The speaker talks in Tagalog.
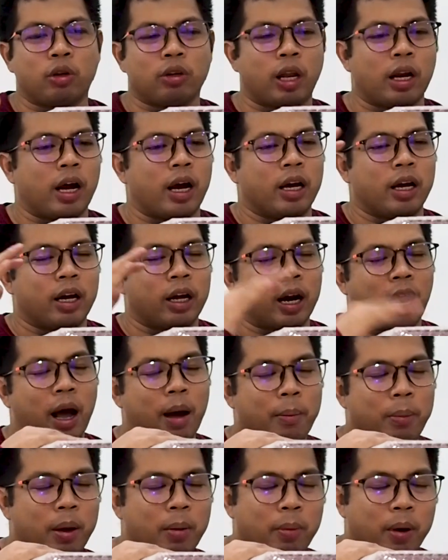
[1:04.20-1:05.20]
to talagang
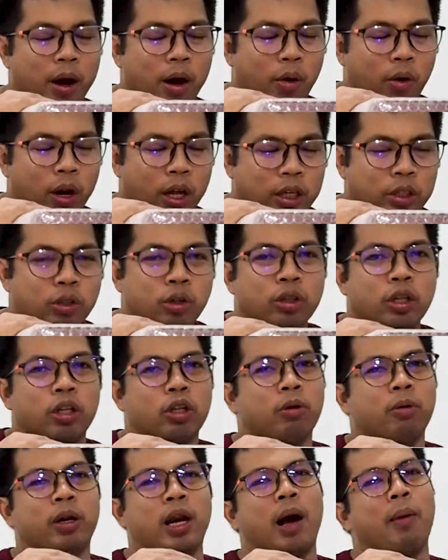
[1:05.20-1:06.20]
grabe mga collection
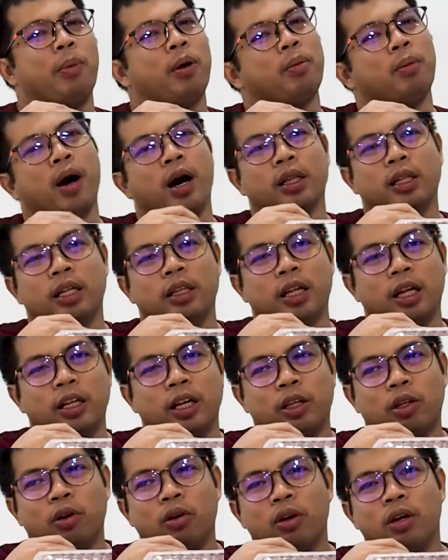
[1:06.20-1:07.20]
dito, grabe mga tinda
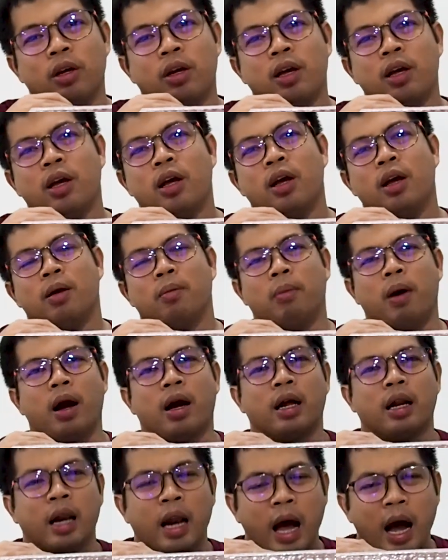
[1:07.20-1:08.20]
dito.
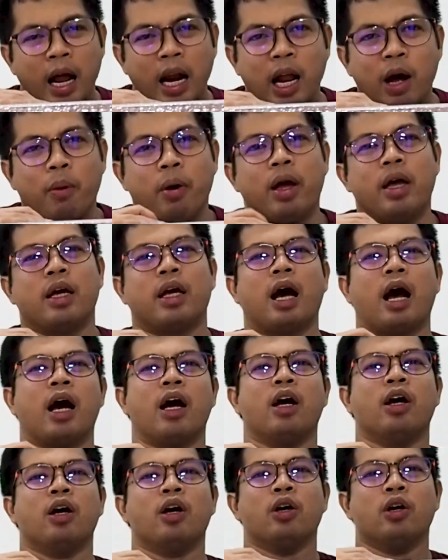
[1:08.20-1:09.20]
Maglalaway
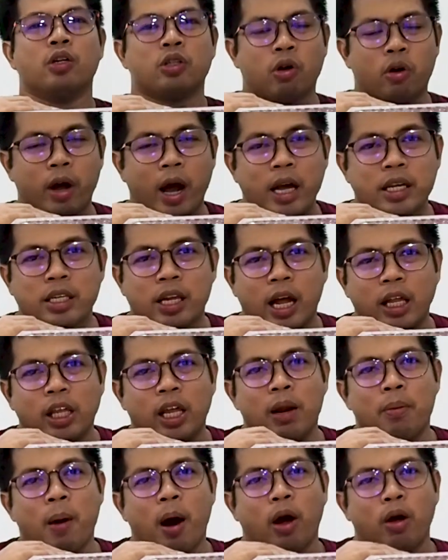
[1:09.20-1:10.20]
ka. So guys,
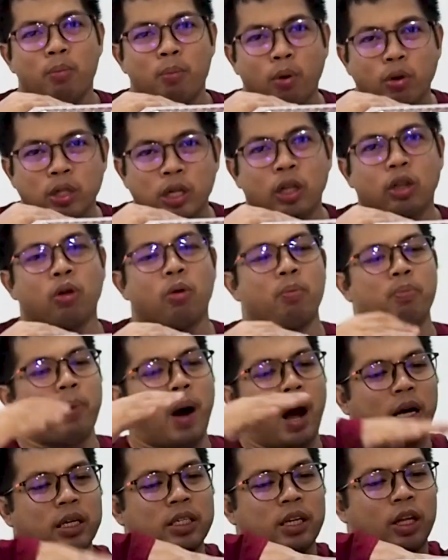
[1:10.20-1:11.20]
ready na ba ako yung buksan tong
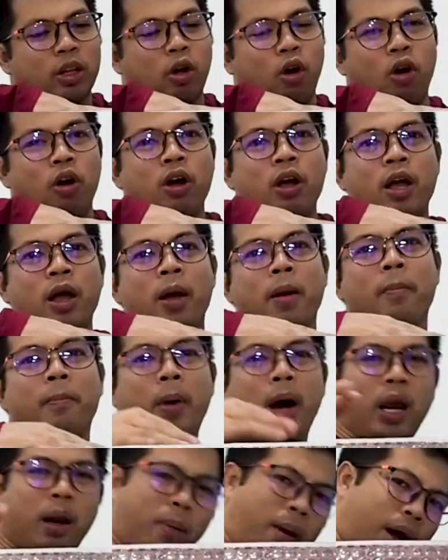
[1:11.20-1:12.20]
box na to
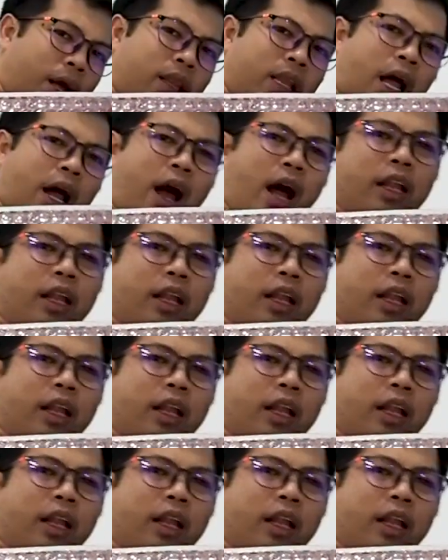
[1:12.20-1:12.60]
para makita ang